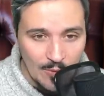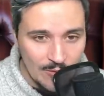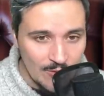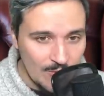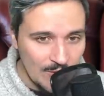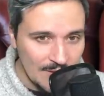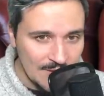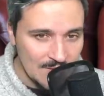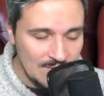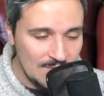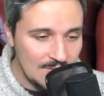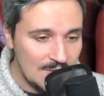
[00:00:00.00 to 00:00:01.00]
Pour de bonnes
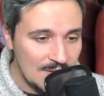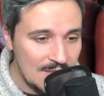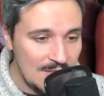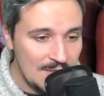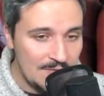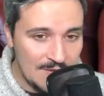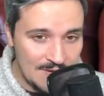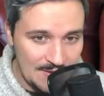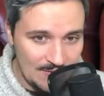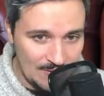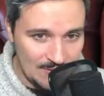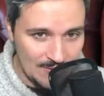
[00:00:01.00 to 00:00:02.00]
raisons, il est
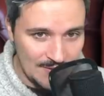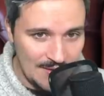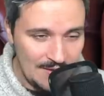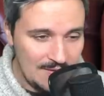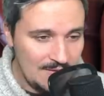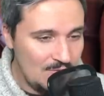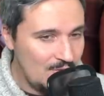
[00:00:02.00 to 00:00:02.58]
fascinant en tant que tel.